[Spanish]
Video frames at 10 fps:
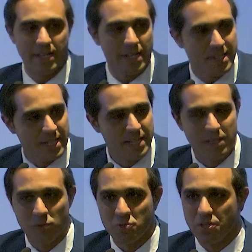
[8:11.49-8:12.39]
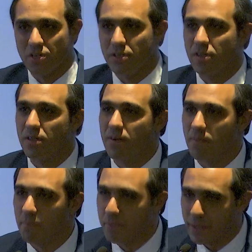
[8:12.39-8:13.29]
es a la institución,
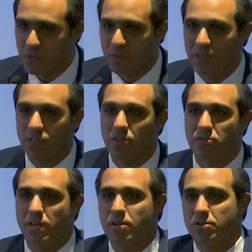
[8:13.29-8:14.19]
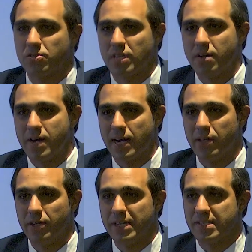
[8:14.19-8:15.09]
pero sobre todo a los
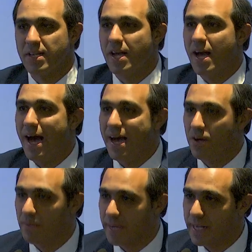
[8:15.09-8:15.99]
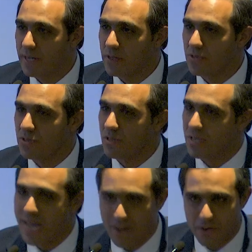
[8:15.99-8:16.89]
trabajadores, a los médicos
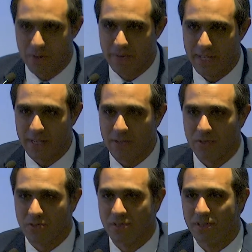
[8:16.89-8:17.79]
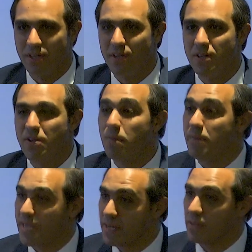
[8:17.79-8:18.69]
y a los no médicos los
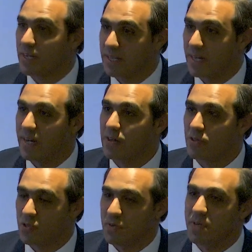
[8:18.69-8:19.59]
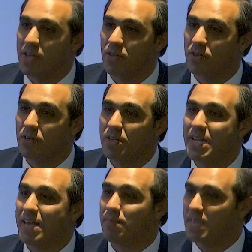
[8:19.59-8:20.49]
médicos que tienen el conocimiento
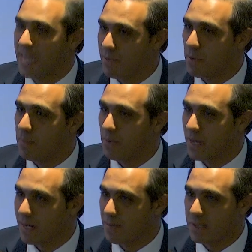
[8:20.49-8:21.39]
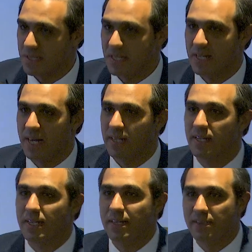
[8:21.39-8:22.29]
y admiramos por la capacidad
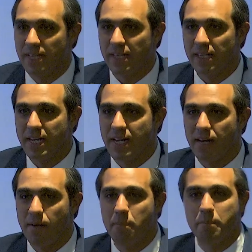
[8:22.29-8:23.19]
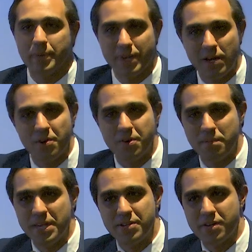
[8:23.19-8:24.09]
técnica, pero a los no
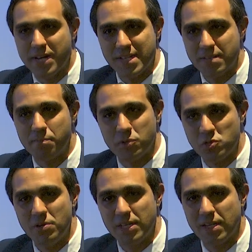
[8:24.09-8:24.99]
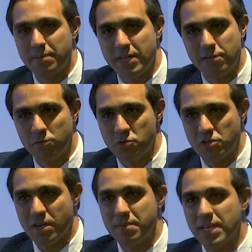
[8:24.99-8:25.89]
médicos que hacen posible también el
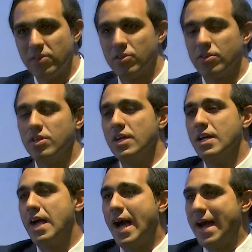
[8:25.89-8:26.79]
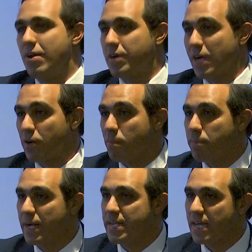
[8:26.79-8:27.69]
funcionamiento, a los que
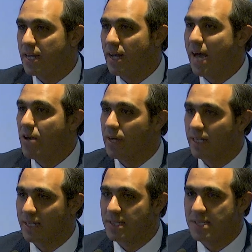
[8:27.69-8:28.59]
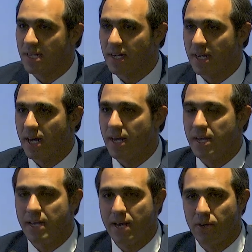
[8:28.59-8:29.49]
acompañan, a los que están cerca
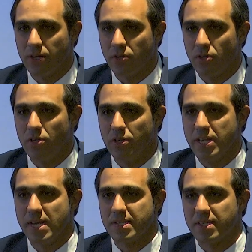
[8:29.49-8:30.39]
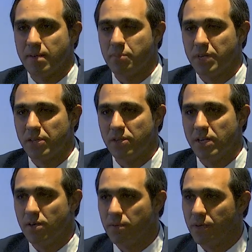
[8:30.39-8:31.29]
y a los que todos los días están poniéndole
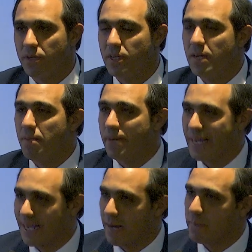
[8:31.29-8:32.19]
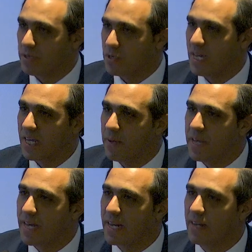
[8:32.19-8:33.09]
el hombro para que las personas que
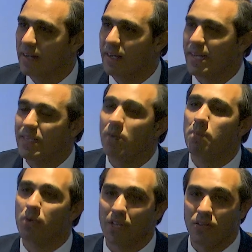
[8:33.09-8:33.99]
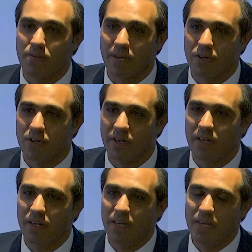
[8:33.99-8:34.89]
vienen estén un poquito mejor
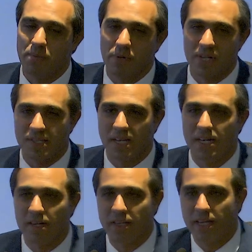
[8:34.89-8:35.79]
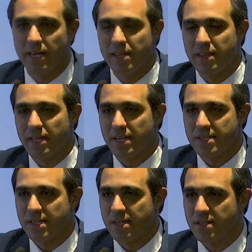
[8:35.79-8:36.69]
y puedan salir de,
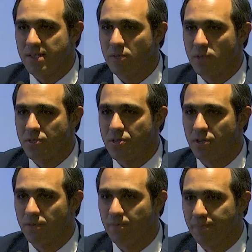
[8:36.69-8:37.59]
esa situación.